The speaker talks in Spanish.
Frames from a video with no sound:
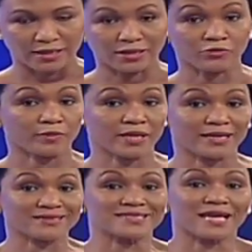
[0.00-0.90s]
de alguna
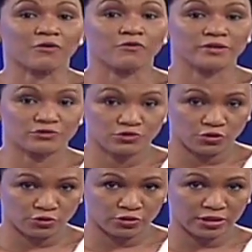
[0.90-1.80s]
manera se
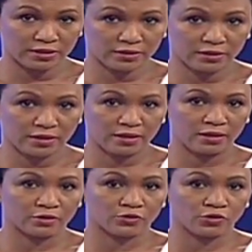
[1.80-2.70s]
cuestiona
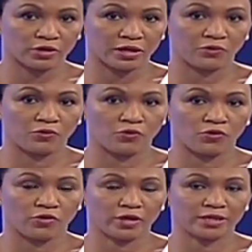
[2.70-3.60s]
el rol que jugó,